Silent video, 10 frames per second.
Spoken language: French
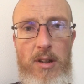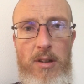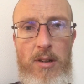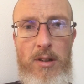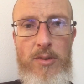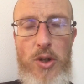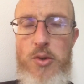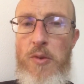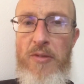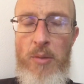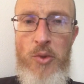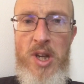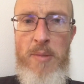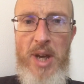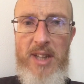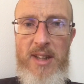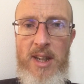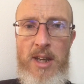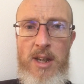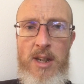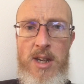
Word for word: euh, dans une forme de liberté